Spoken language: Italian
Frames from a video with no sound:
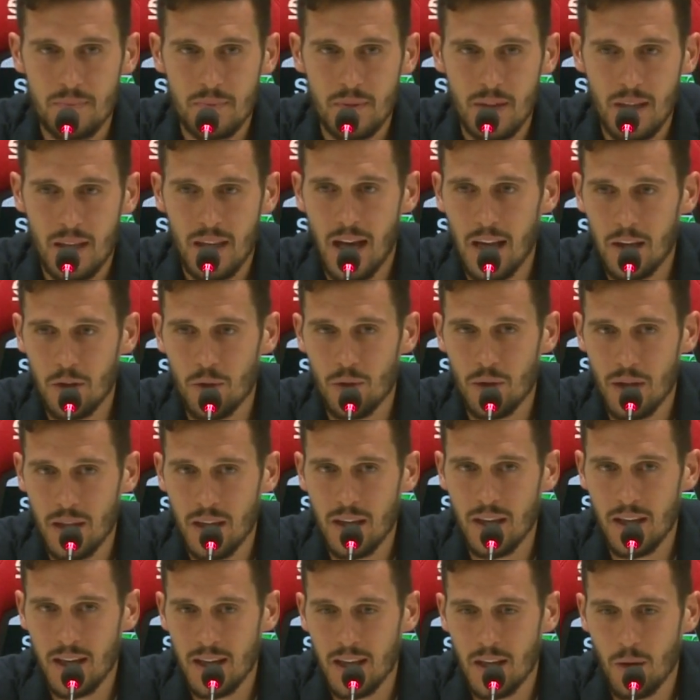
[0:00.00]
che hanno
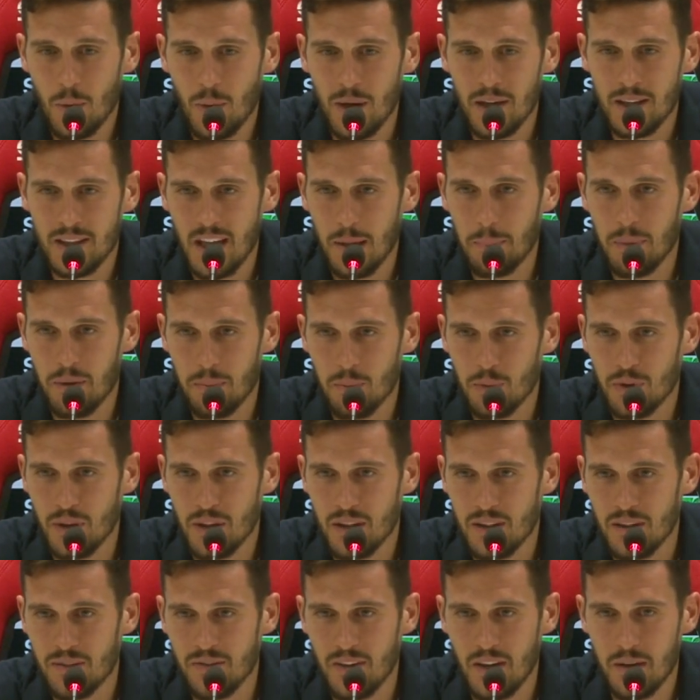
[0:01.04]
le, le qualità per
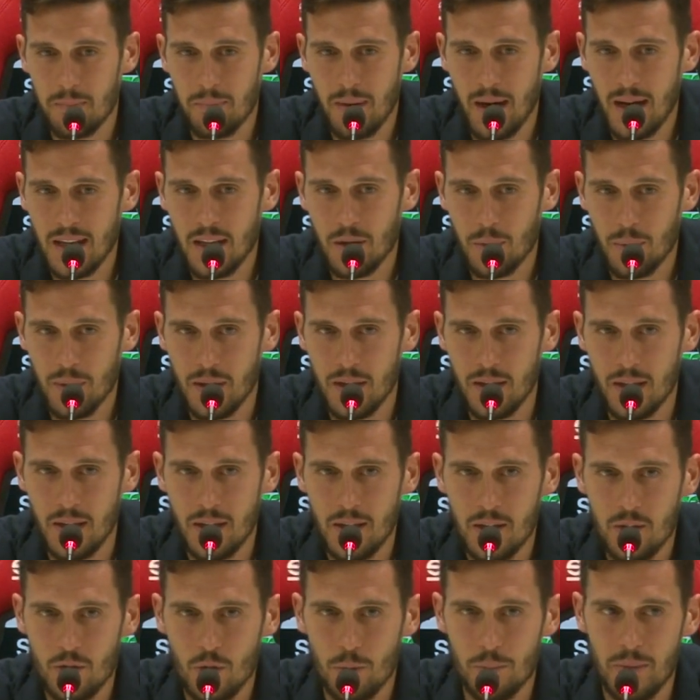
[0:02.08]
poterti far male, quindi
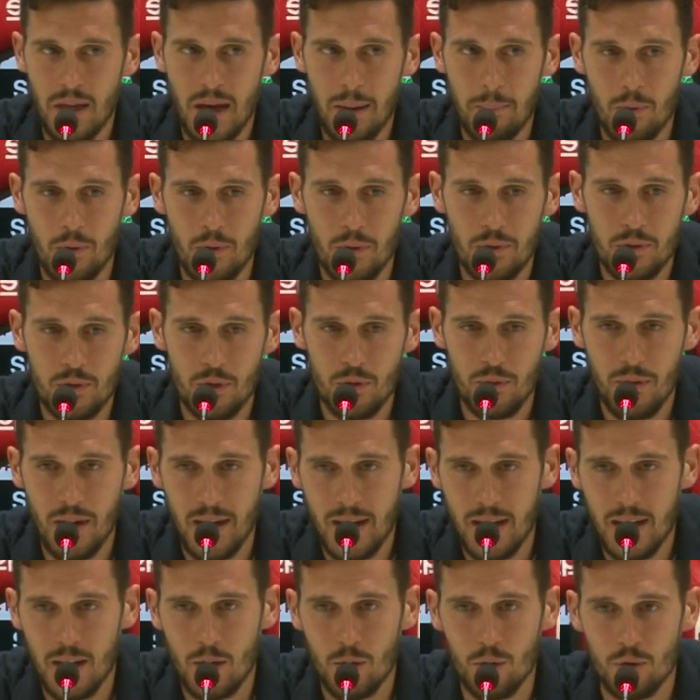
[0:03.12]
dobbiamo
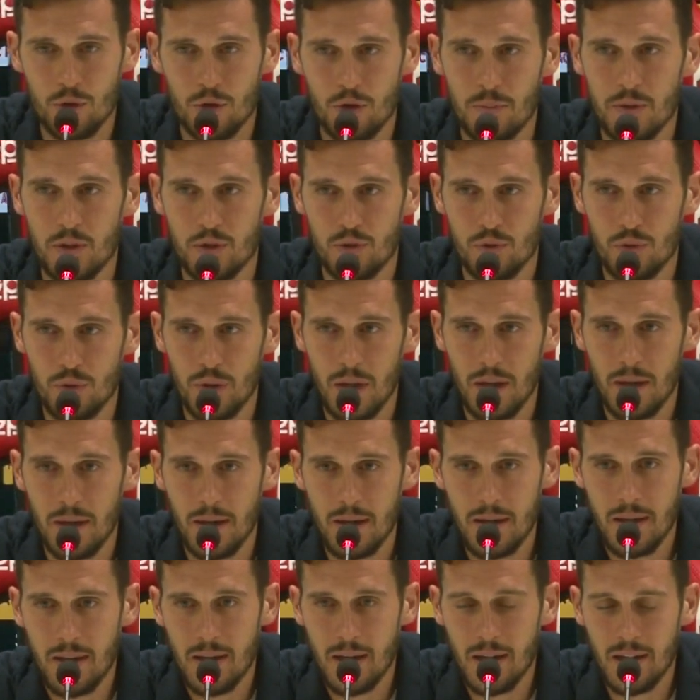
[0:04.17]
trovare le contromisure,
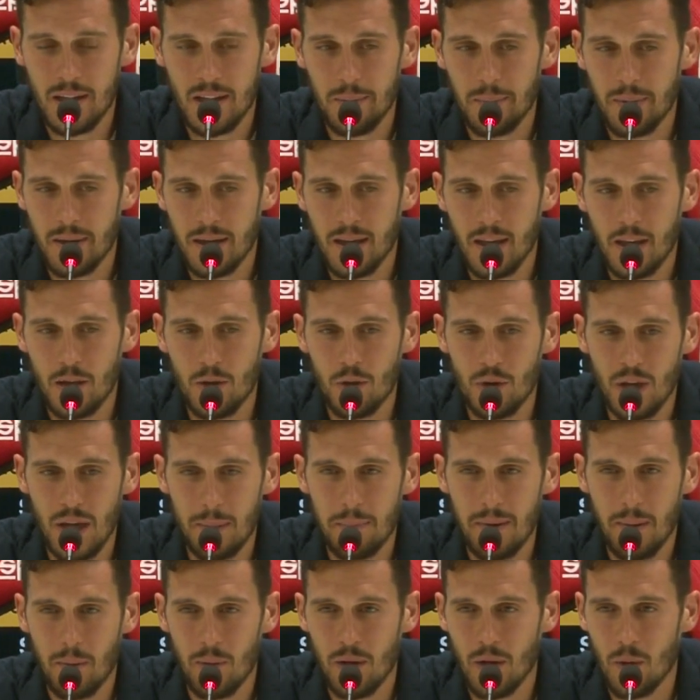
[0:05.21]
anche perché noi
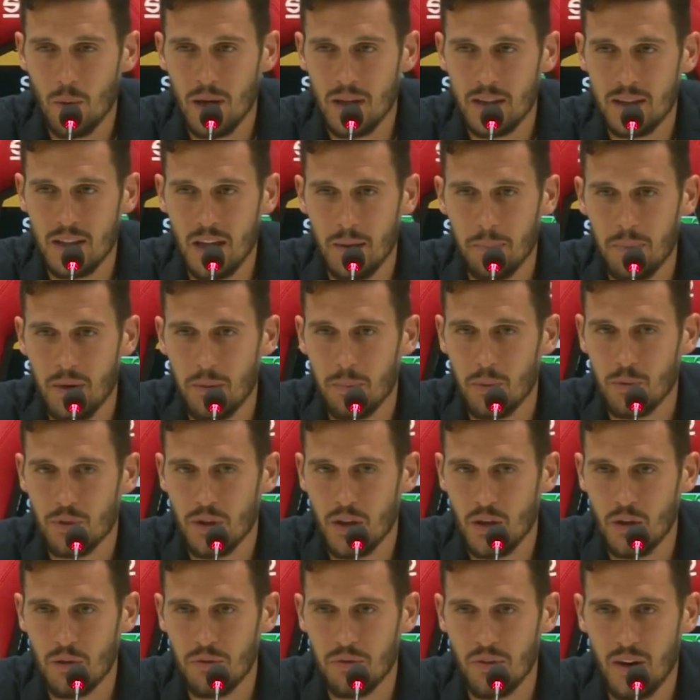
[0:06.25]
abbiamo le qualità per
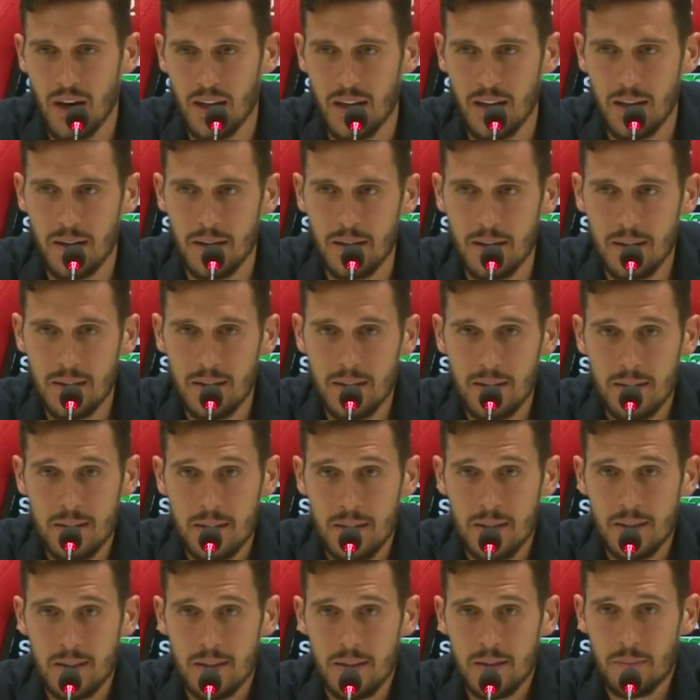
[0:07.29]
poterlo fare,
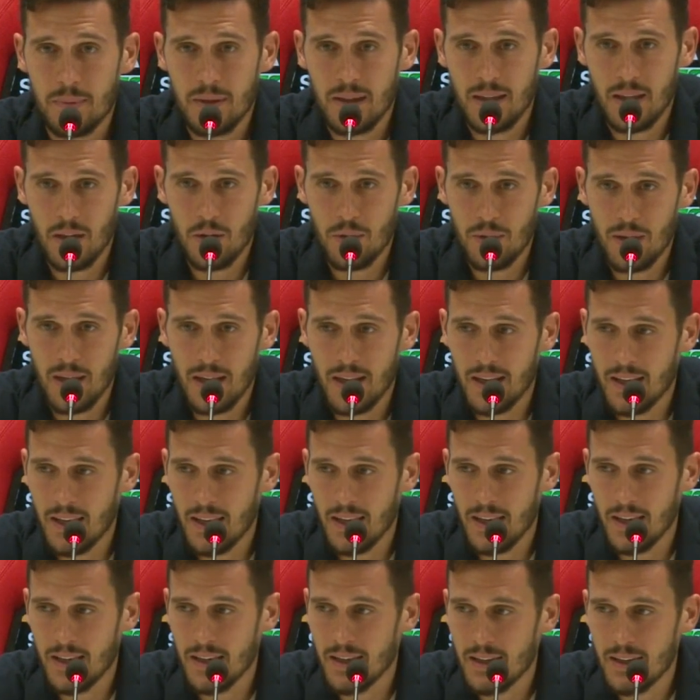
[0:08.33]
perché non è
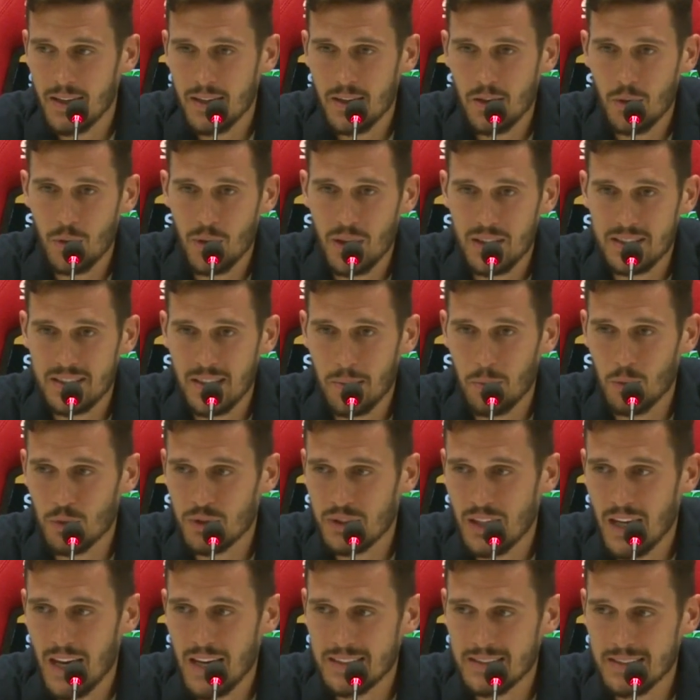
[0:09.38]
che ora siamo
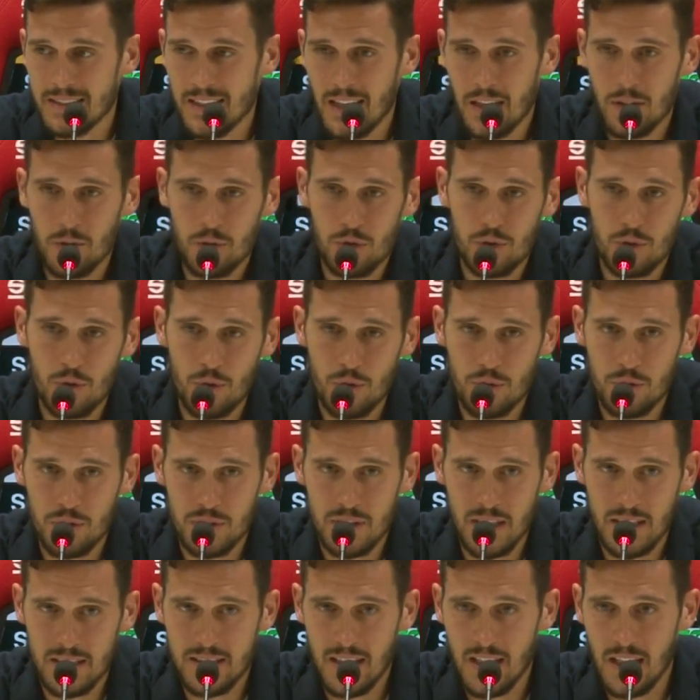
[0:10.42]
scarsi, l'anno scorso
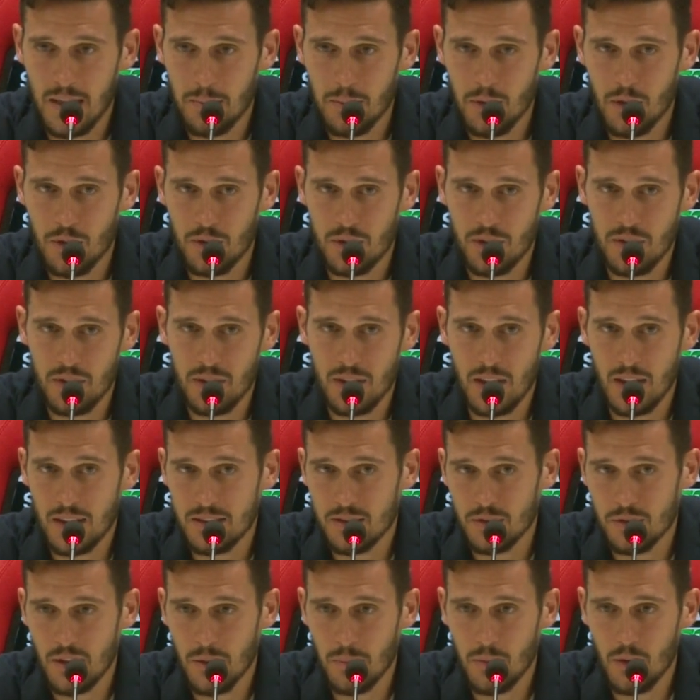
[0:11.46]
siamo stati la, miglior di, la
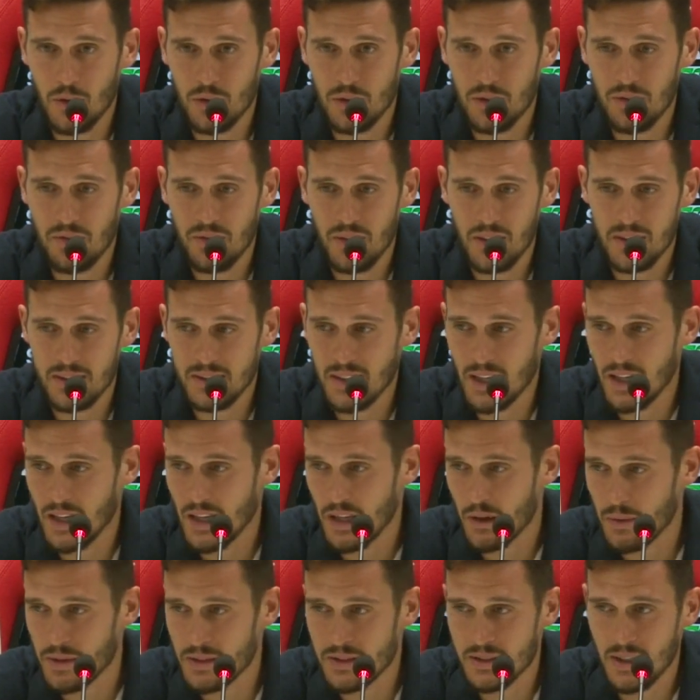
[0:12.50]
seconda miglior difesa e
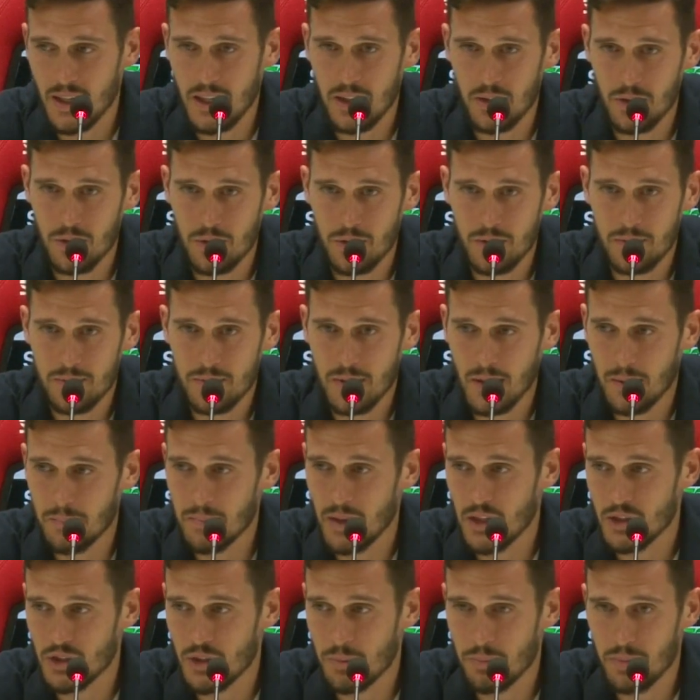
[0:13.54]
quest'anno
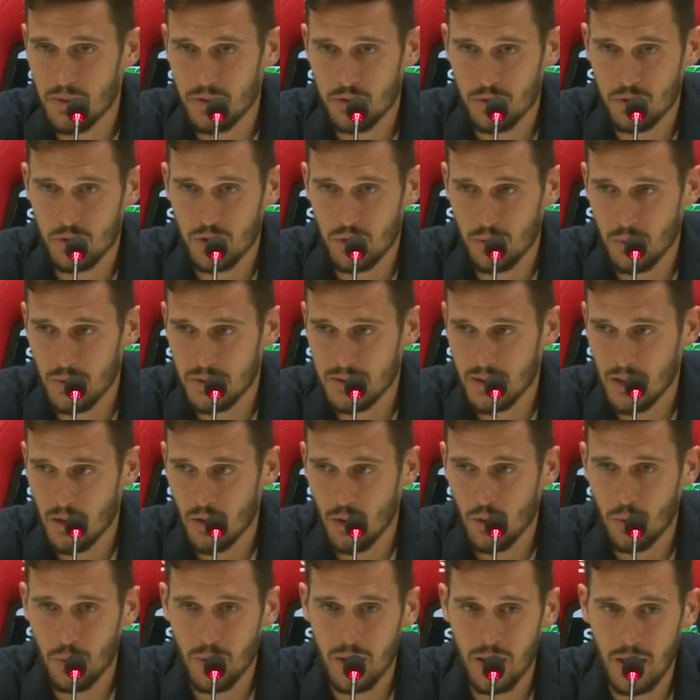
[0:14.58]
abbiamo già preso 5-6
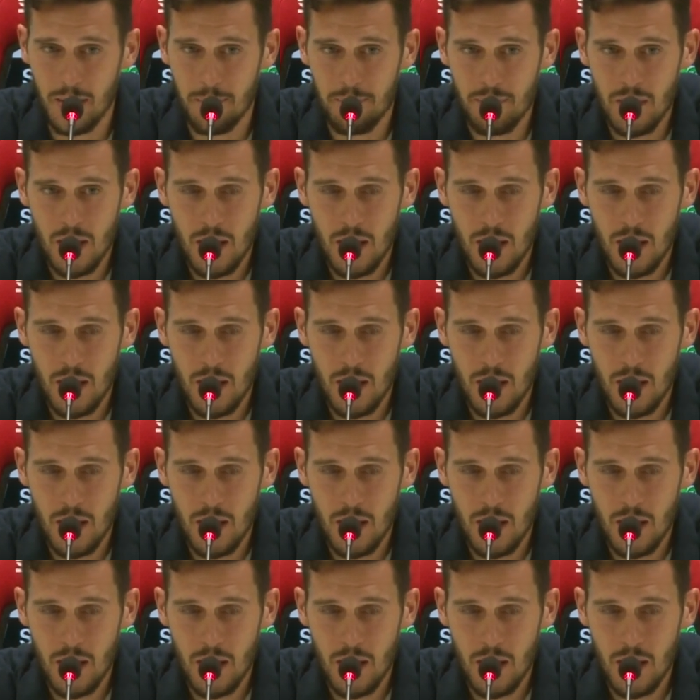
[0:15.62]
gol, quindi